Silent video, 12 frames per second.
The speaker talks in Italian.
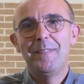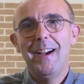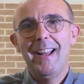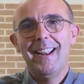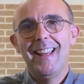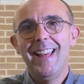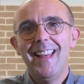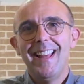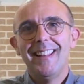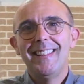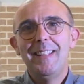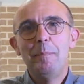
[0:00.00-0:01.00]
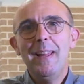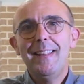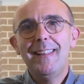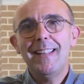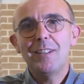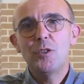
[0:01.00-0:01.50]
fare, di
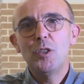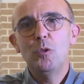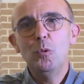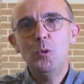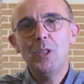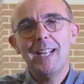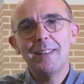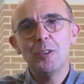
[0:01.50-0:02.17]
metterci tutta la